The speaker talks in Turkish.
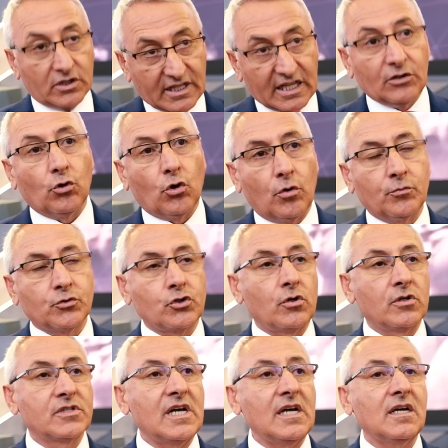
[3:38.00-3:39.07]
de doğmuş
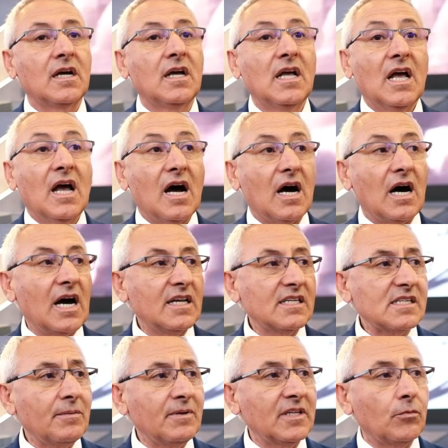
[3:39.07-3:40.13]
olacak. Aynı
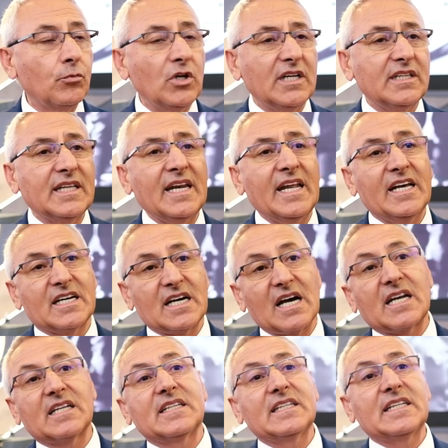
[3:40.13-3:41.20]
zamanda bu yeteneği
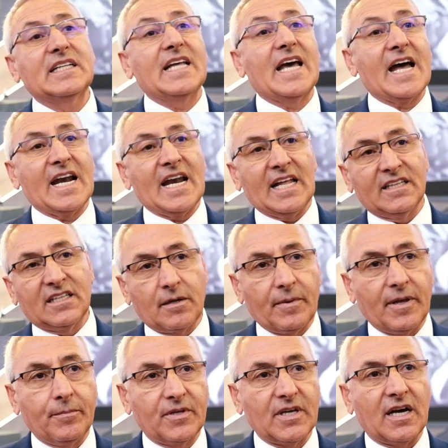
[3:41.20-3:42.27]
karada da
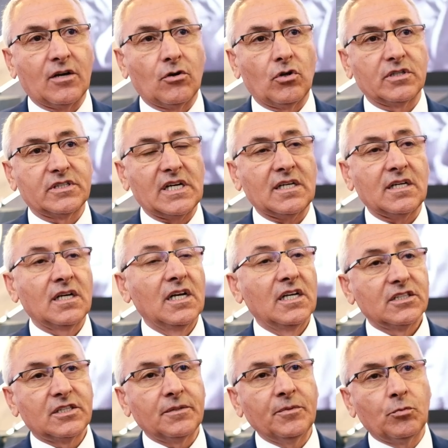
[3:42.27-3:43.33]
değerlendirme imkanı olacak.
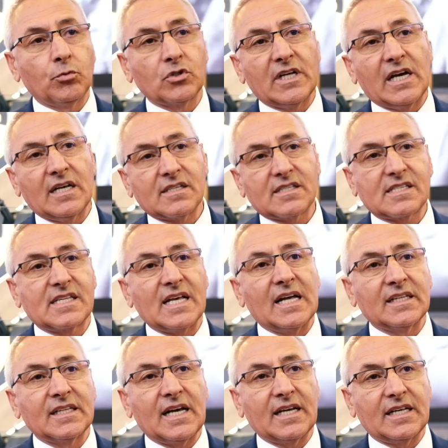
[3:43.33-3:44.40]
Şimdi burada
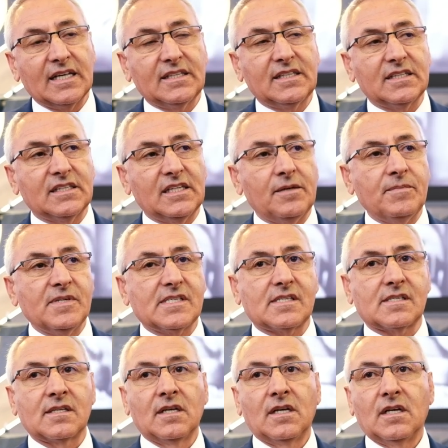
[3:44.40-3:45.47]
standa
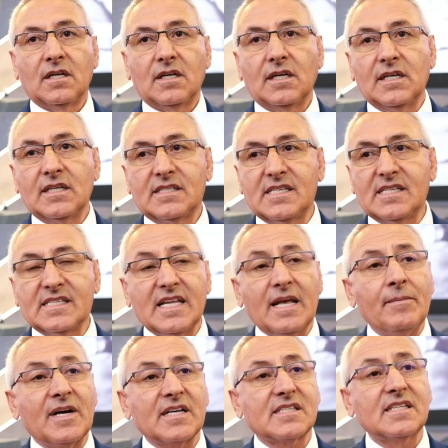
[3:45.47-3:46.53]
getirdiğimiz e,
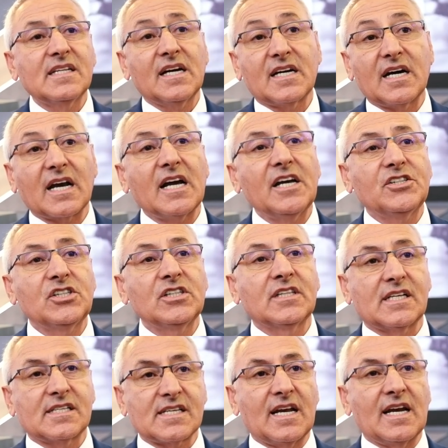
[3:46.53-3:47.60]
sistem aslında kara için
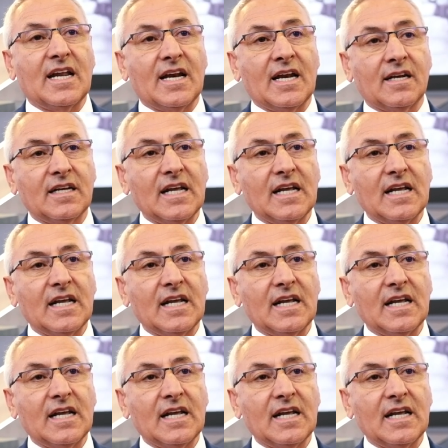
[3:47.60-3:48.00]
tasarlanan